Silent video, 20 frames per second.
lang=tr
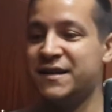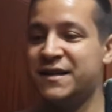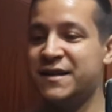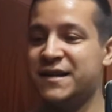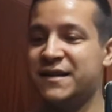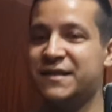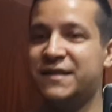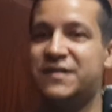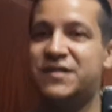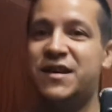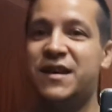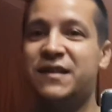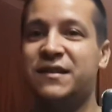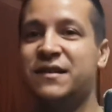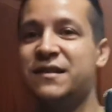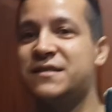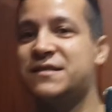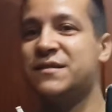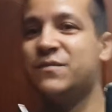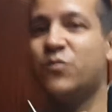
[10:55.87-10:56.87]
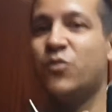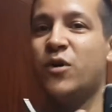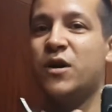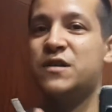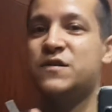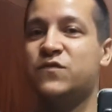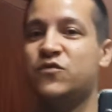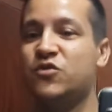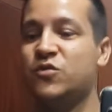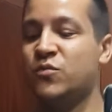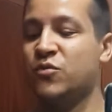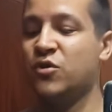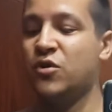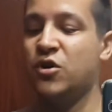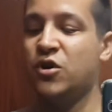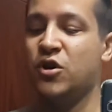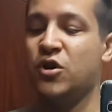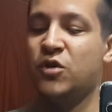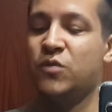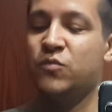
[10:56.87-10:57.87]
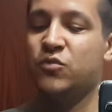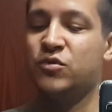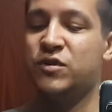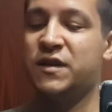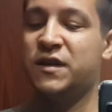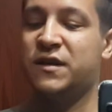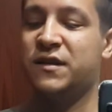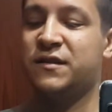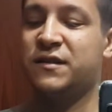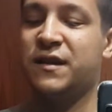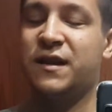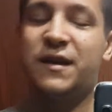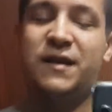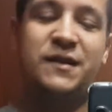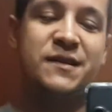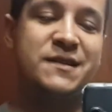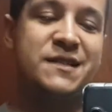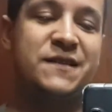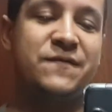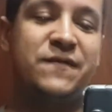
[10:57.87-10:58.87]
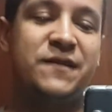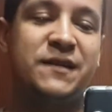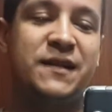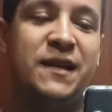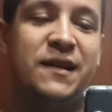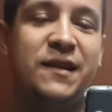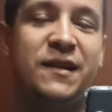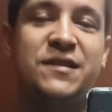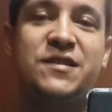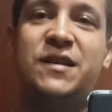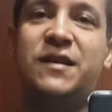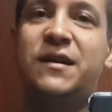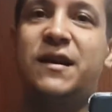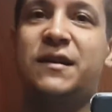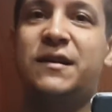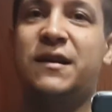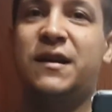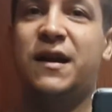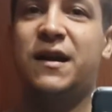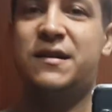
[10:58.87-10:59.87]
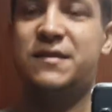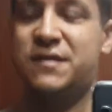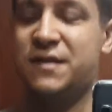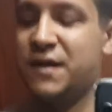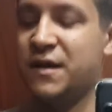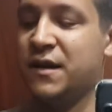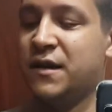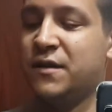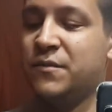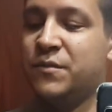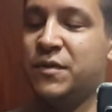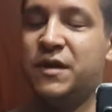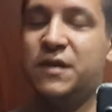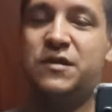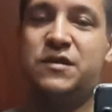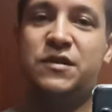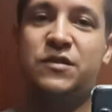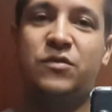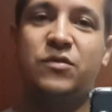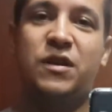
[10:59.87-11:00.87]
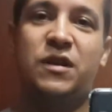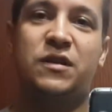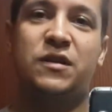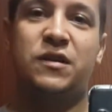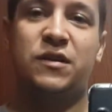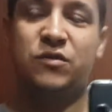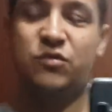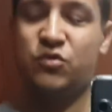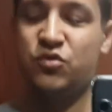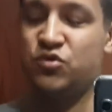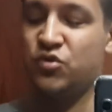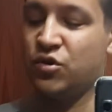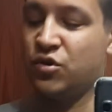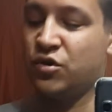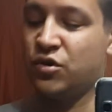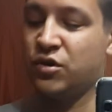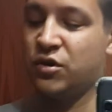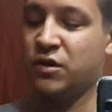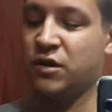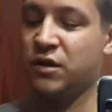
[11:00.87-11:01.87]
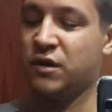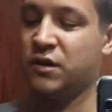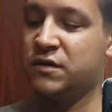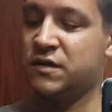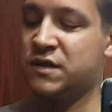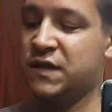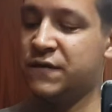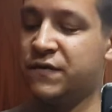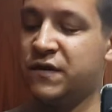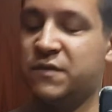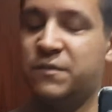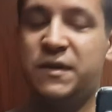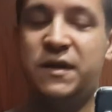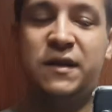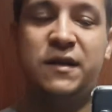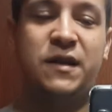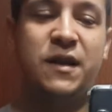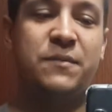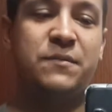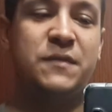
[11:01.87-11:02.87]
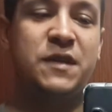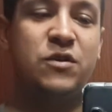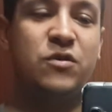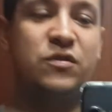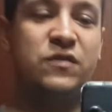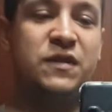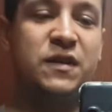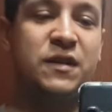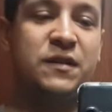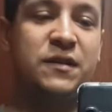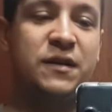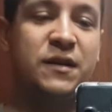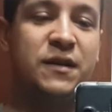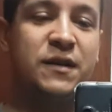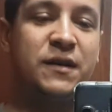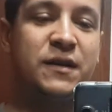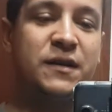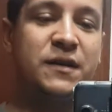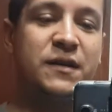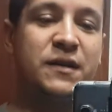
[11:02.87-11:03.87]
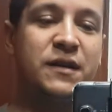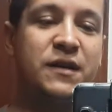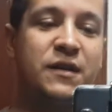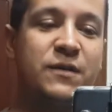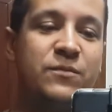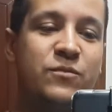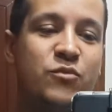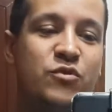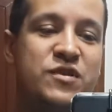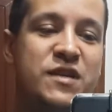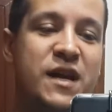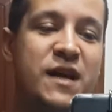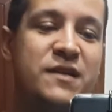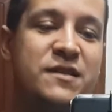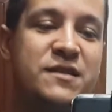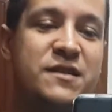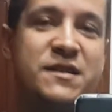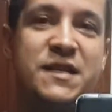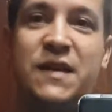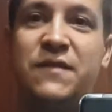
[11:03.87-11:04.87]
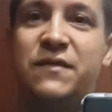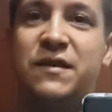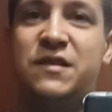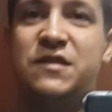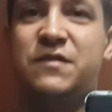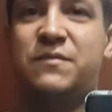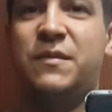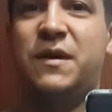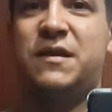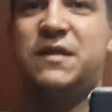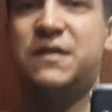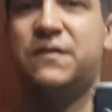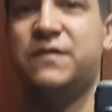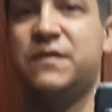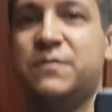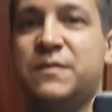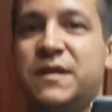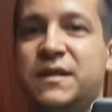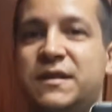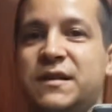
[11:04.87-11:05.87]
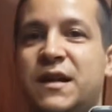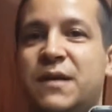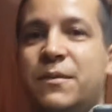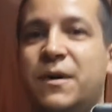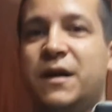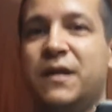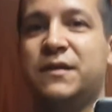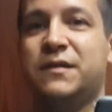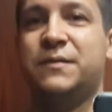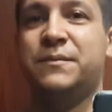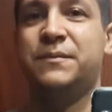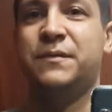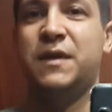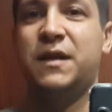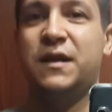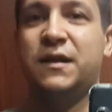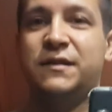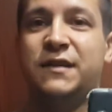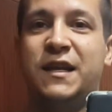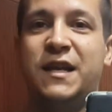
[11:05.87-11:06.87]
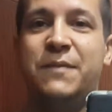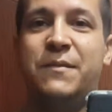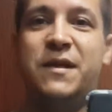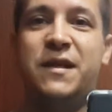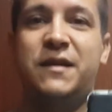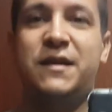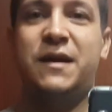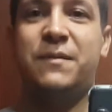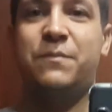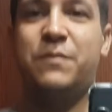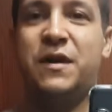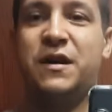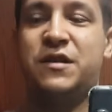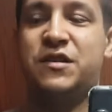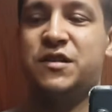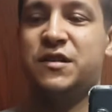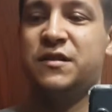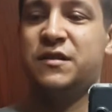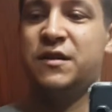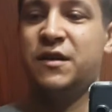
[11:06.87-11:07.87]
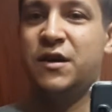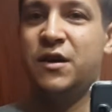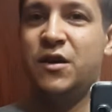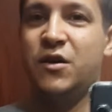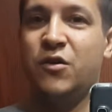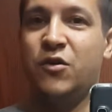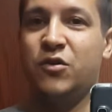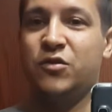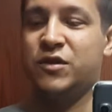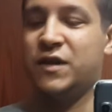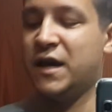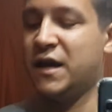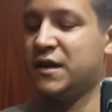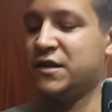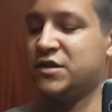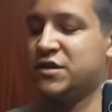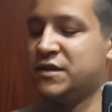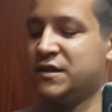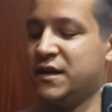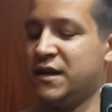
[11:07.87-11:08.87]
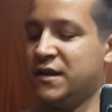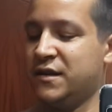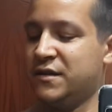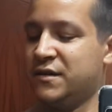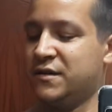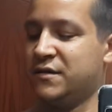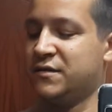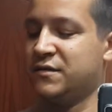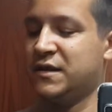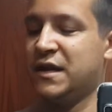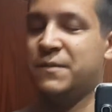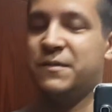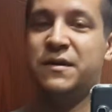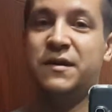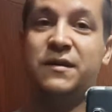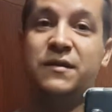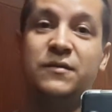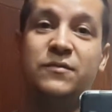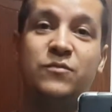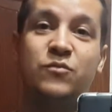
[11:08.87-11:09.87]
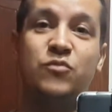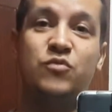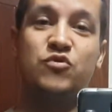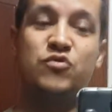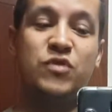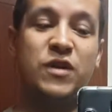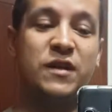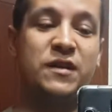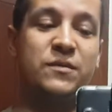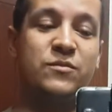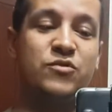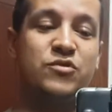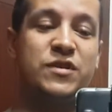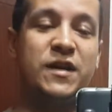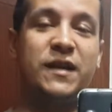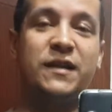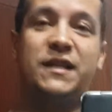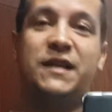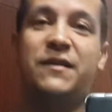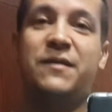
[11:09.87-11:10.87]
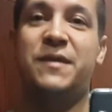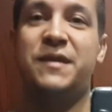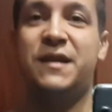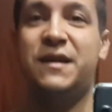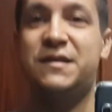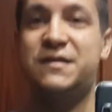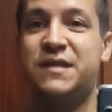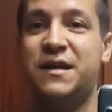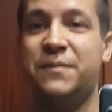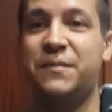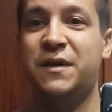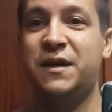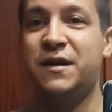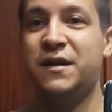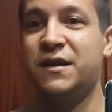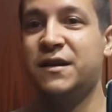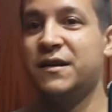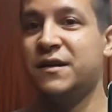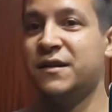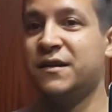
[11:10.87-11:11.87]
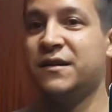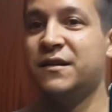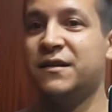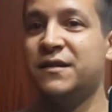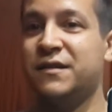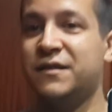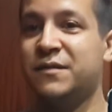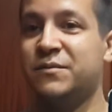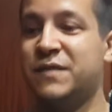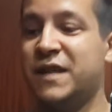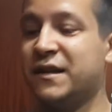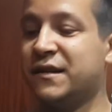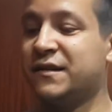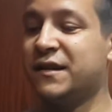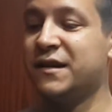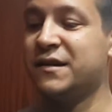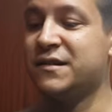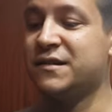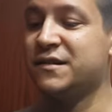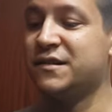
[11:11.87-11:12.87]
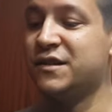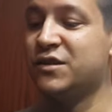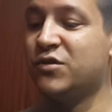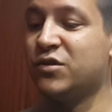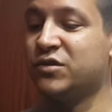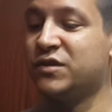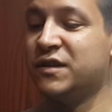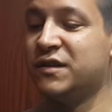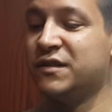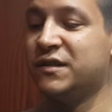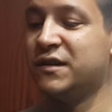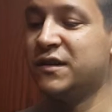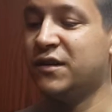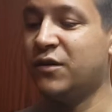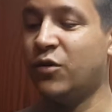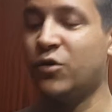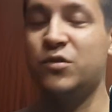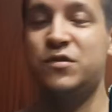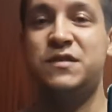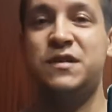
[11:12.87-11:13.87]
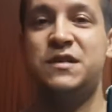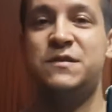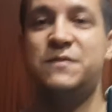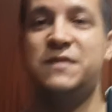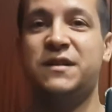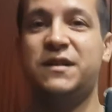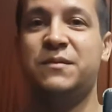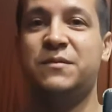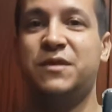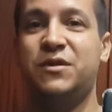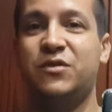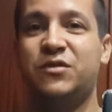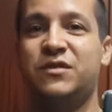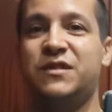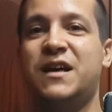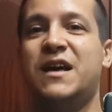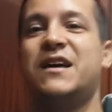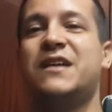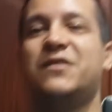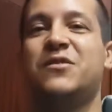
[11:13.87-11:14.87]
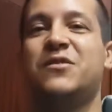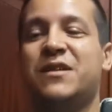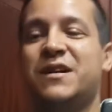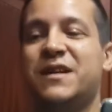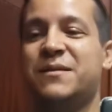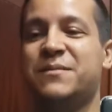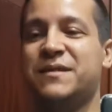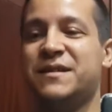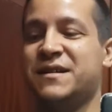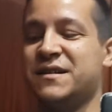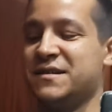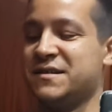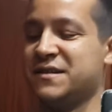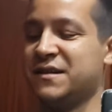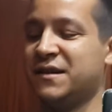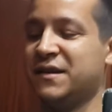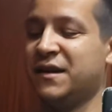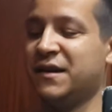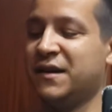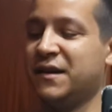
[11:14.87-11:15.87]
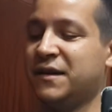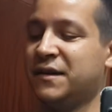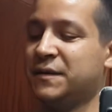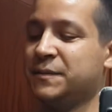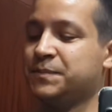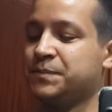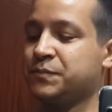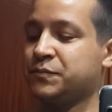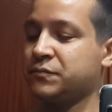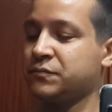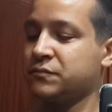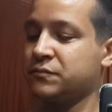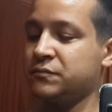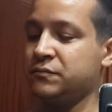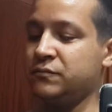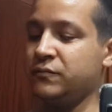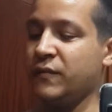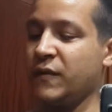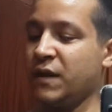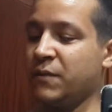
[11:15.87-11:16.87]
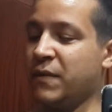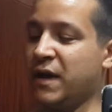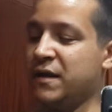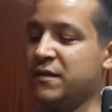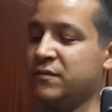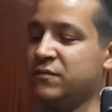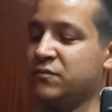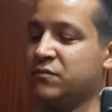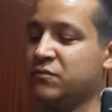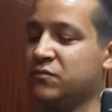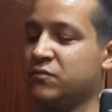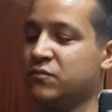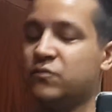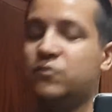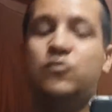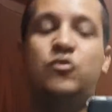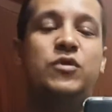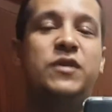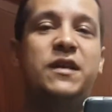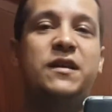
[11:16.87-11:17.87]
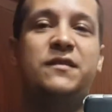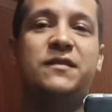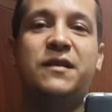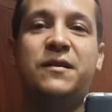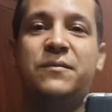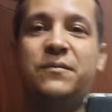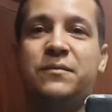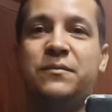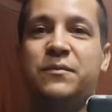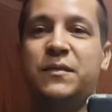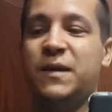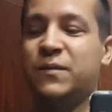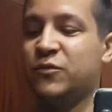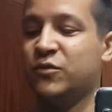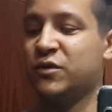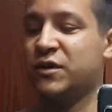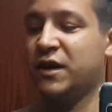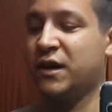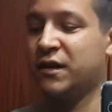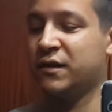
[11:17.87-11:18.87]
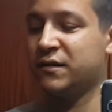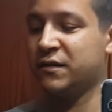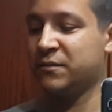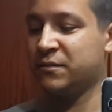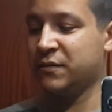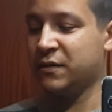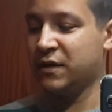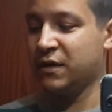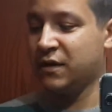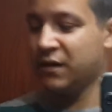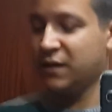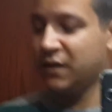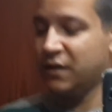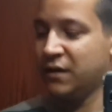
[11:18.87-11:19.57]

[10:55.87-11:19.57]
Likiti çektiğinizde boğaz vurumu bu likitte sıfır denilecek kadar az. PG oranı düşük. 0 mg nikotin. E, bu sadece zevk için ben 0 mg aldım. Denemeler yapmak için. Onun haricinde tabii sürekli bu şekilde devam edersem e, tekrar nikotinli 18 mg nikotine yönelebiliriz. Ben bu likitten memnun kaldım.